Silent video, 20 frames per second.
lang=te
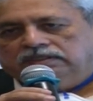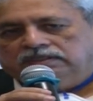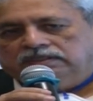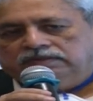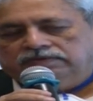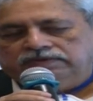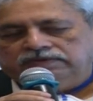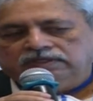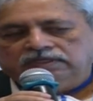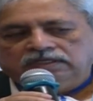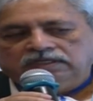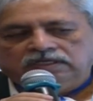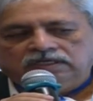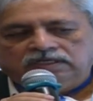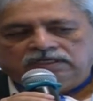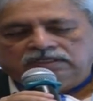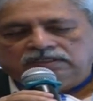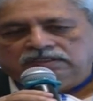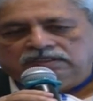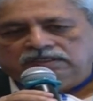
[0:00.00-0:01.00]
ఈ విధంగా
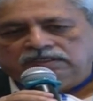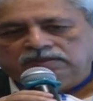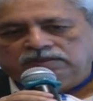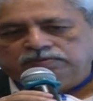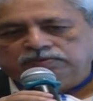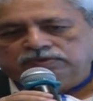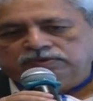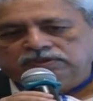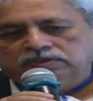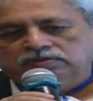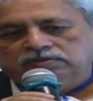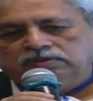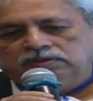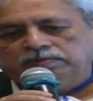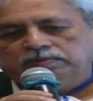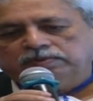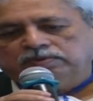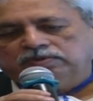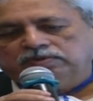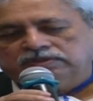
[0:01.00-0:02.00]
ఇలాంటి పుస్తకం
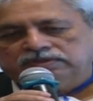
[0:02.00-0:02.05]
తప్పకుండా